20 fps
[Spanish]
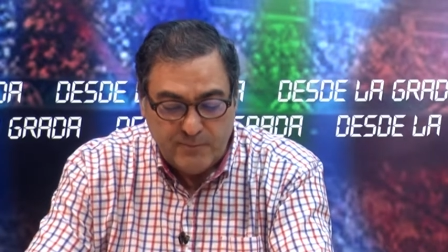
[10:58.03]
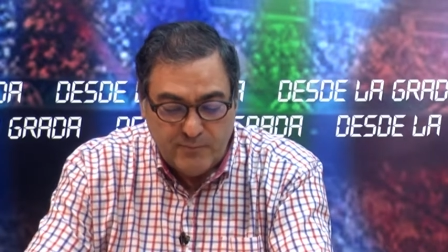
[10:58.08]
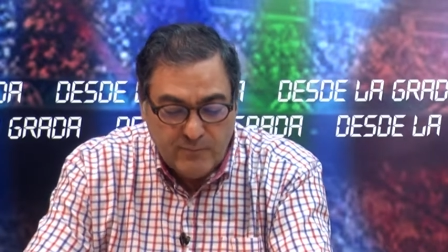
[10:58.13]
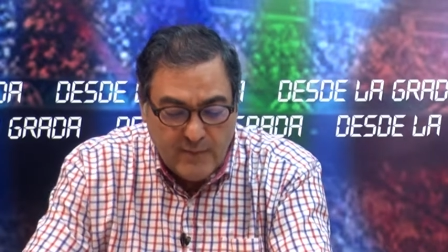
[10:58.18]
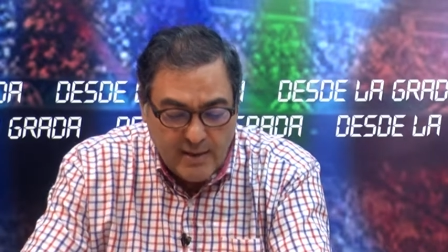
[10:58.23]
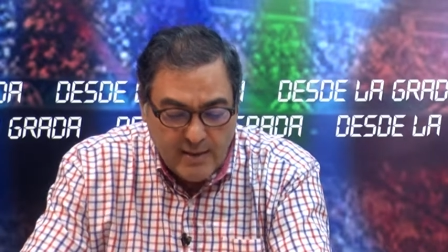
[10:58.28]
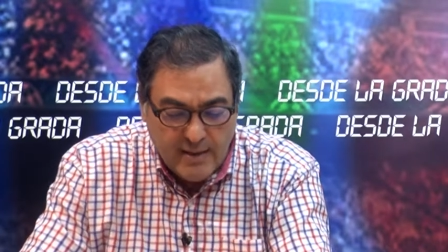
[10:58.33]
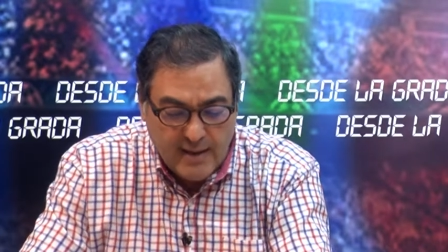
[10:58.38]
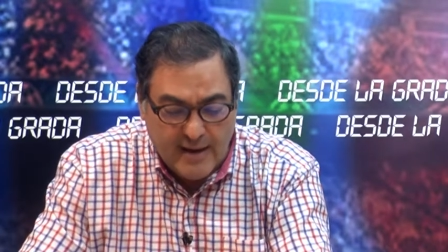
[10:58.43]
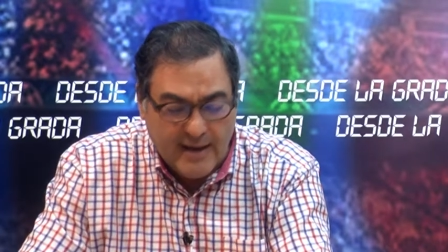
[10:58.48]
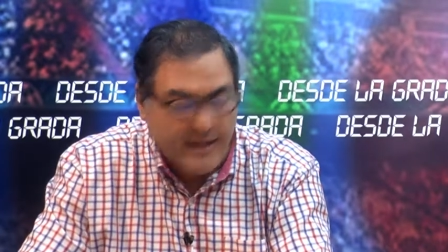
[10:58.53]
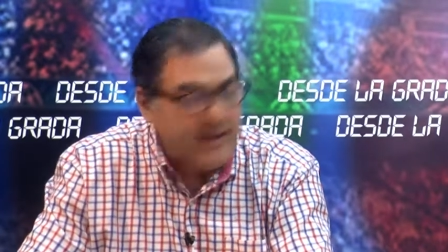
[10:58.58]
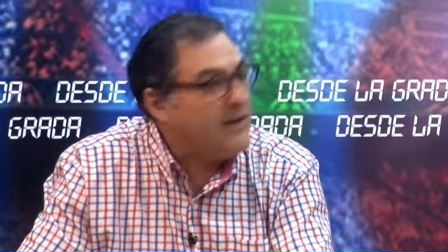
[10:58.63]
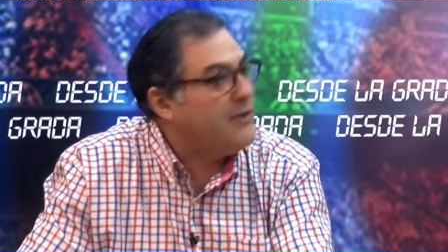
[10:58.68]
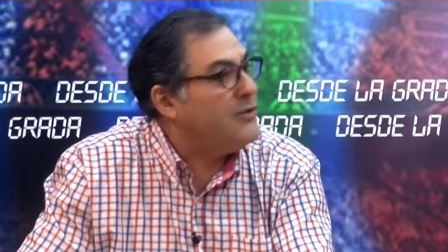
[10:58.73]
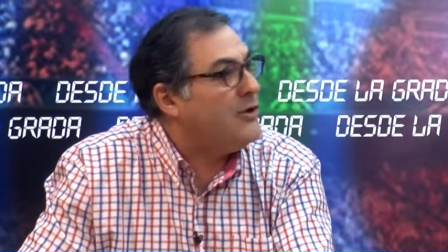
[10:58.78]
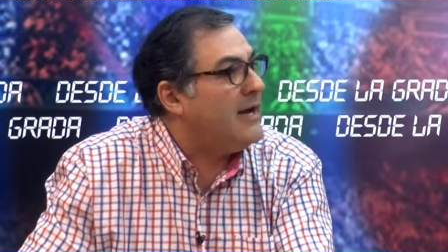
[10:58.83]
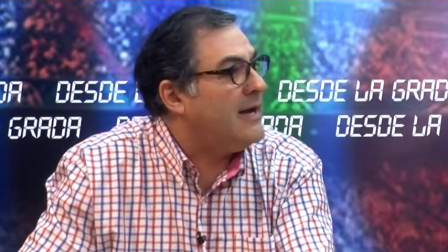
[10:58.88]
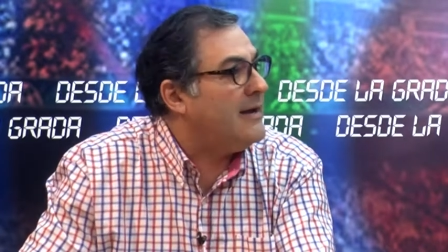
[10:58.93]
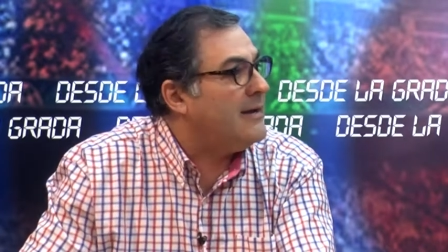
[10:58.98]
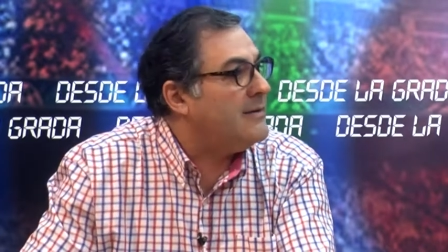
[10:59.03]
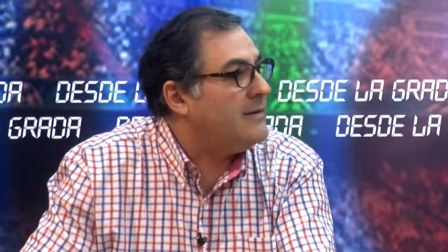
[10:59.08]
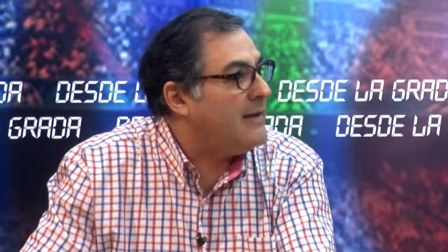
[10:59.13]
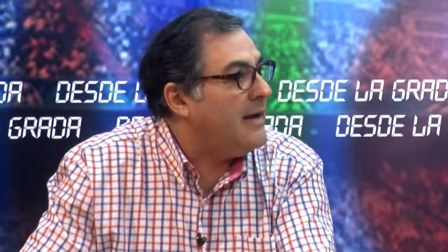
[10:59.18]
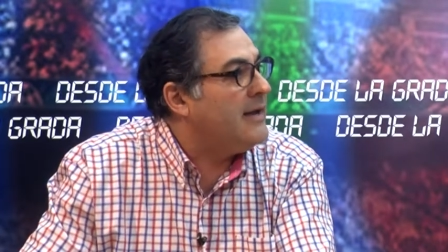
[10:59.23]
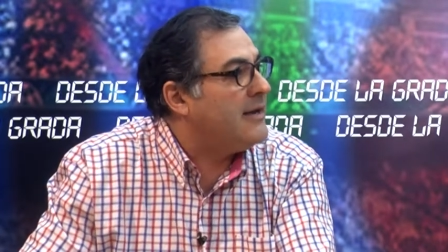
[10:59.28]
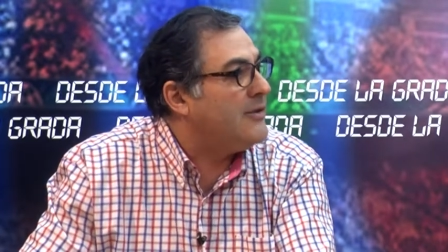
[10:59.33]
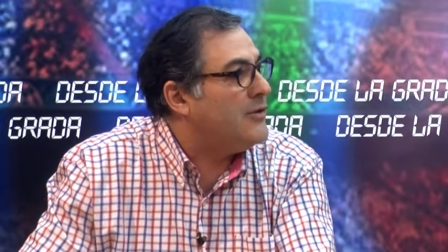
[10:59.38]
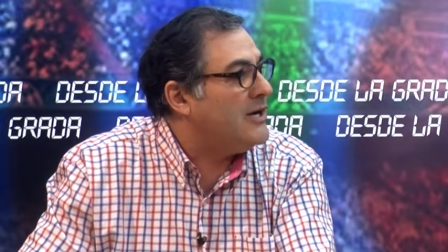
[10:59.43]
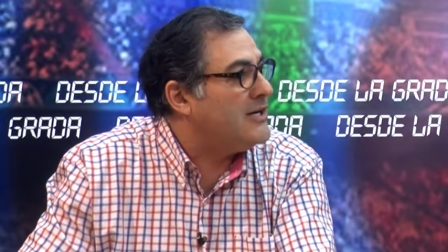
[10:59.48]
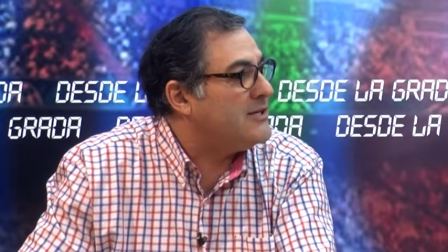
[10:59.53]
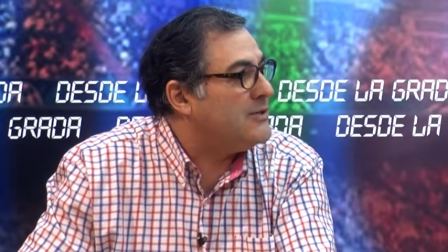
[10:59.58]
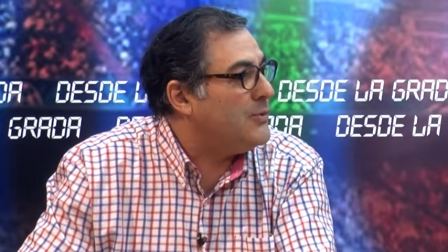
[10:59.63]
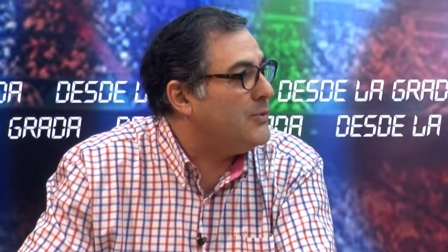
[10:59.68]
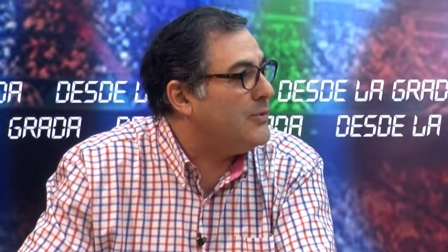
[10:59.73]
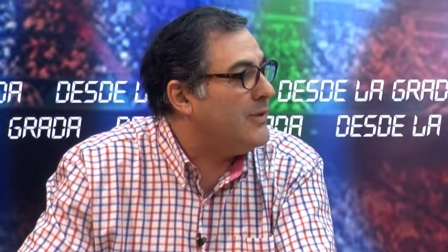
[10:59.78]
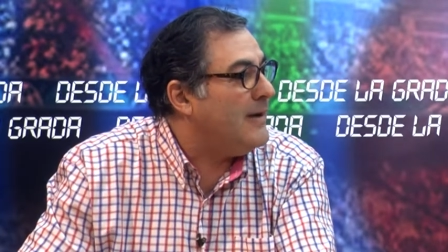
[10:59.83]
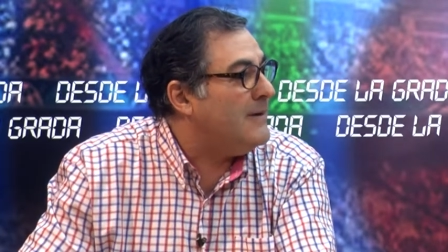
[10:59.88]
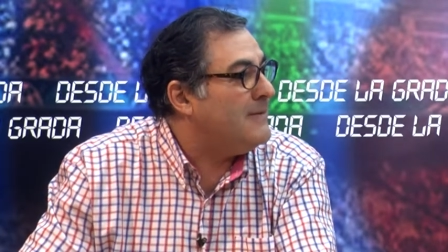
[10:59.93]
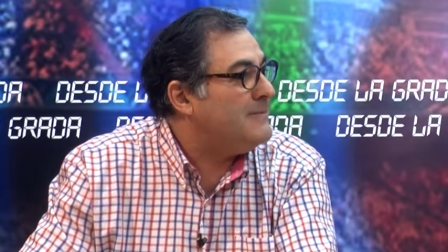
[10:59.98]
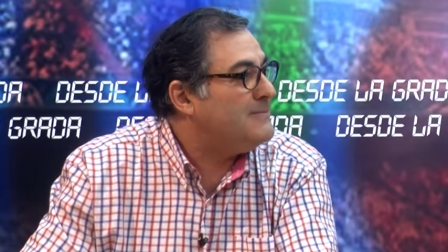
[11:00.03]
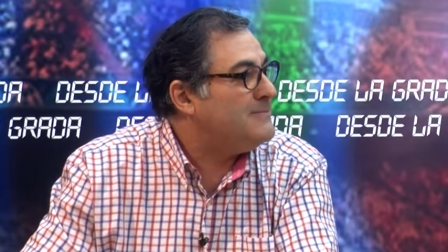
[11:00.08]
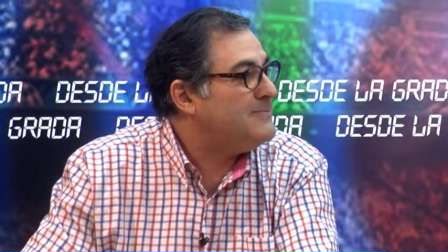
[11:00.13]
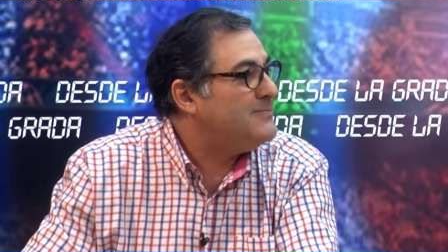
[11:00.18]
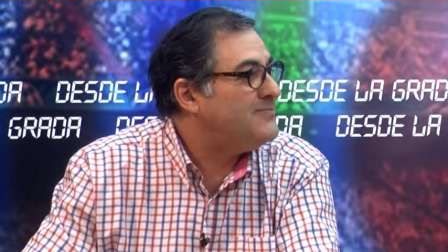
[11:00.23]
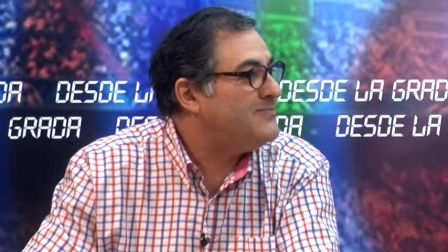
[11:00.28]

Como ahí, la, la segunda. Como pera